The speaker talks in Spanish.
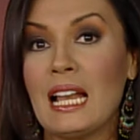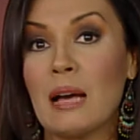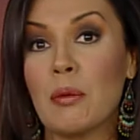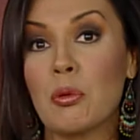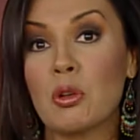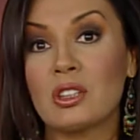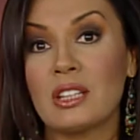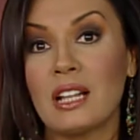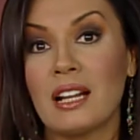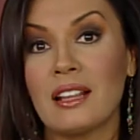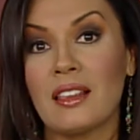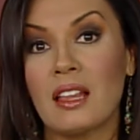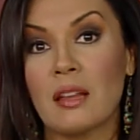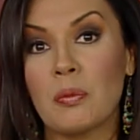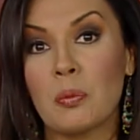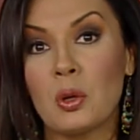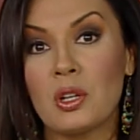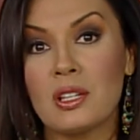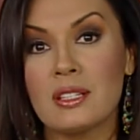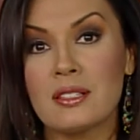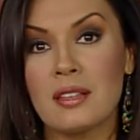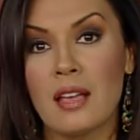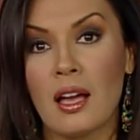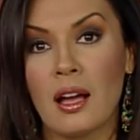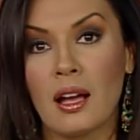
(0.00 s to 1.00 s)
Y la brutalidad
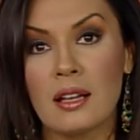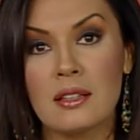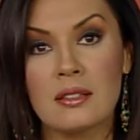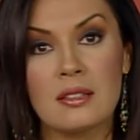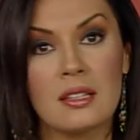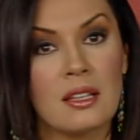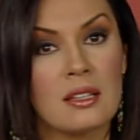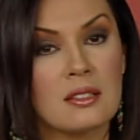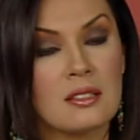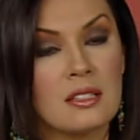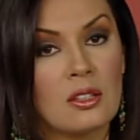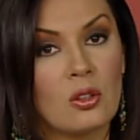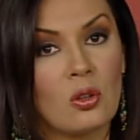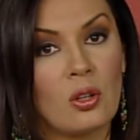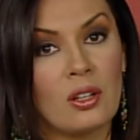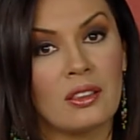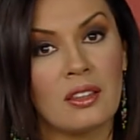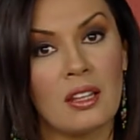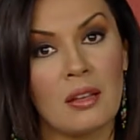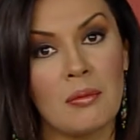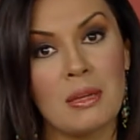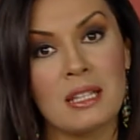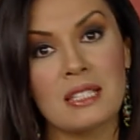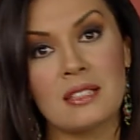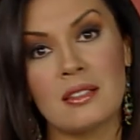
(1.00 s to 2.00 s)
policíaca sigue siendo
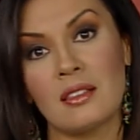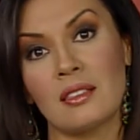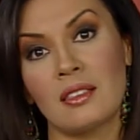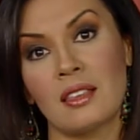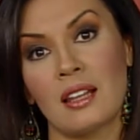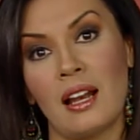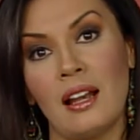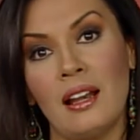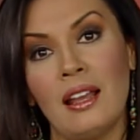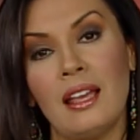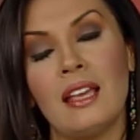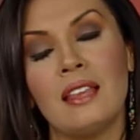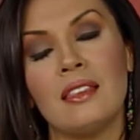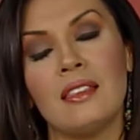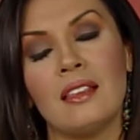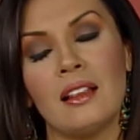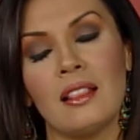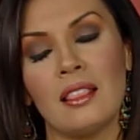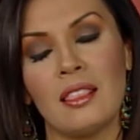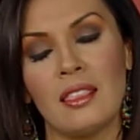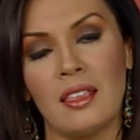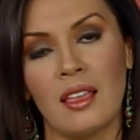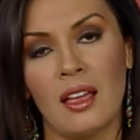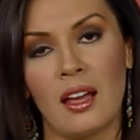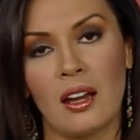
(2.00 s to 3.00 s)
el tema central en
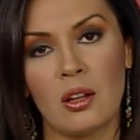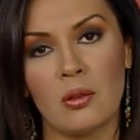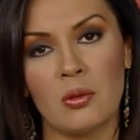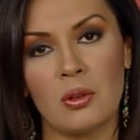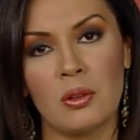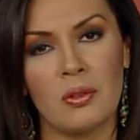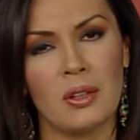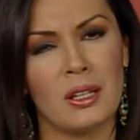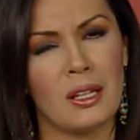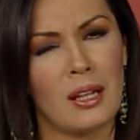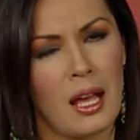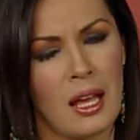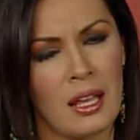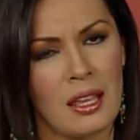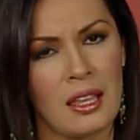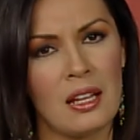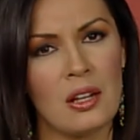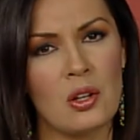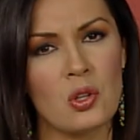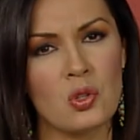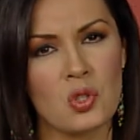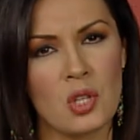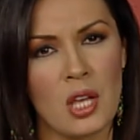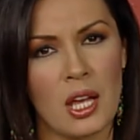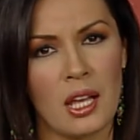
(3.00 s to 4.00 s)
el diario Vivir
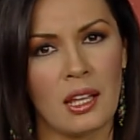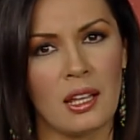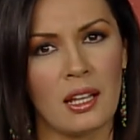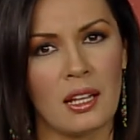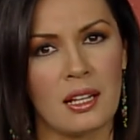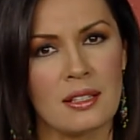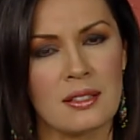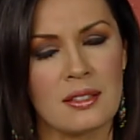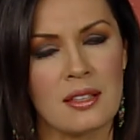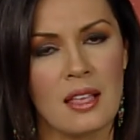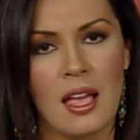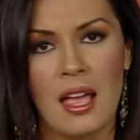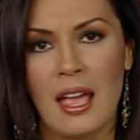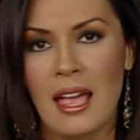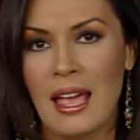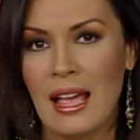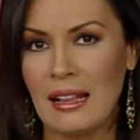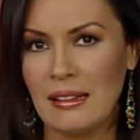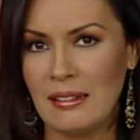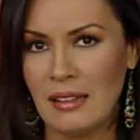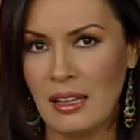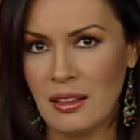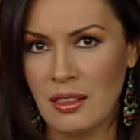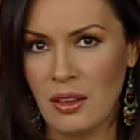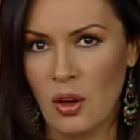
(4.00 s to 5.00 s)
aquí en Los Ángeles.
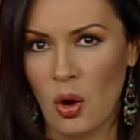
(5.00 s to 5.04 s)
El día